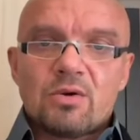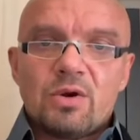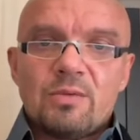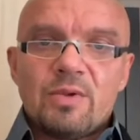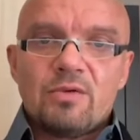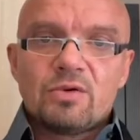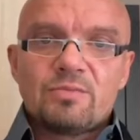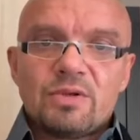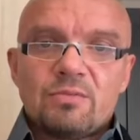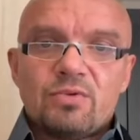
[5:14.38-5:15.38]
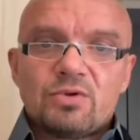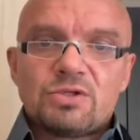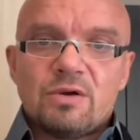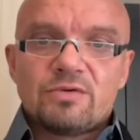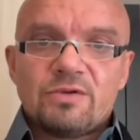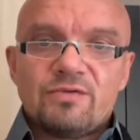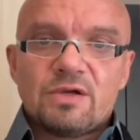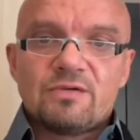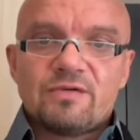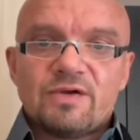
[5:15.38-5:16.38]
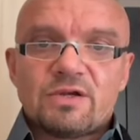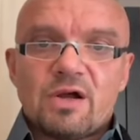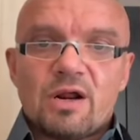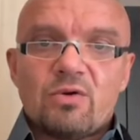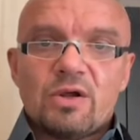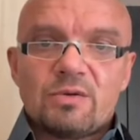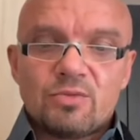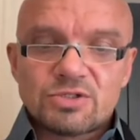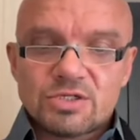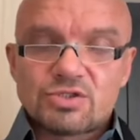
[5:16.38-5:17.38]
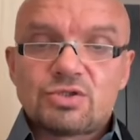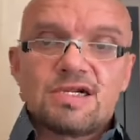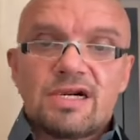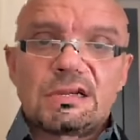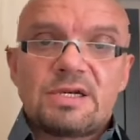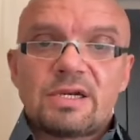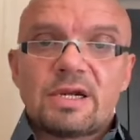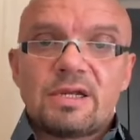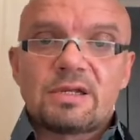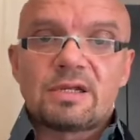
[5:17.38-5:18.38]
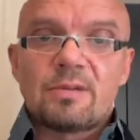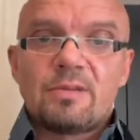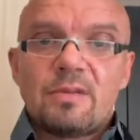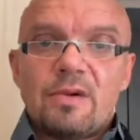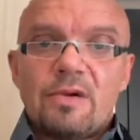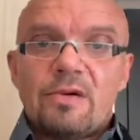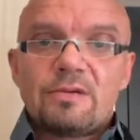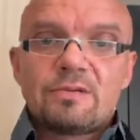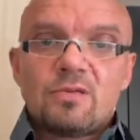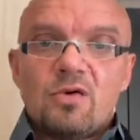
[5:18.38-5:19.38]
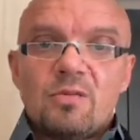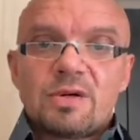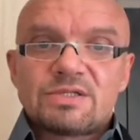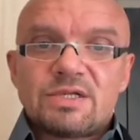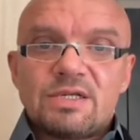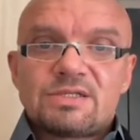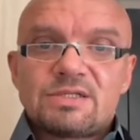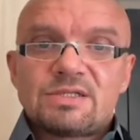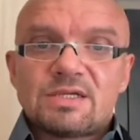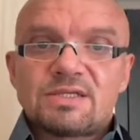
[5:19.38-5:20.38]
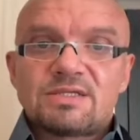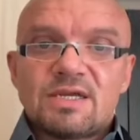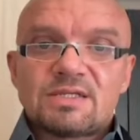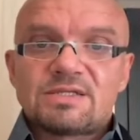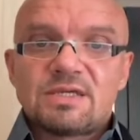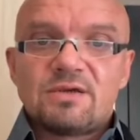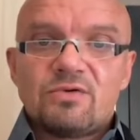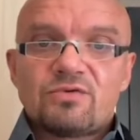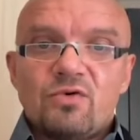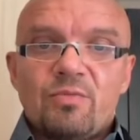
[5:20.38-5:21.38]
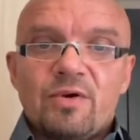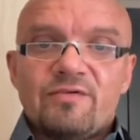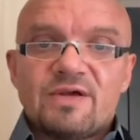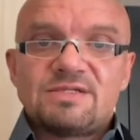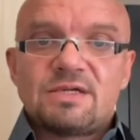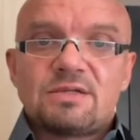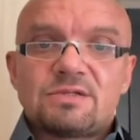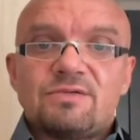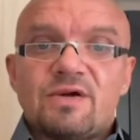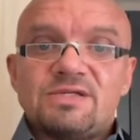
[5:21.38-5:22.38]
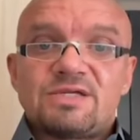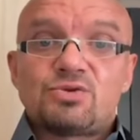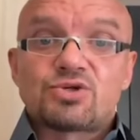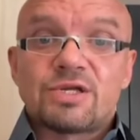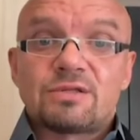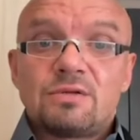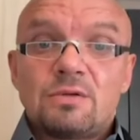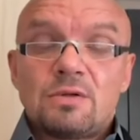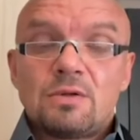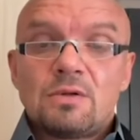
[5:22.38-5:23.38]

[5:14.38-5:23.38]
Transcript: каракулями. И вот был, получил. А вот ты в них, в этих каракулях можешь даже что-то разглядеть, какие-то там образы лица с ассоциацией. И вот возникло возник сюжет.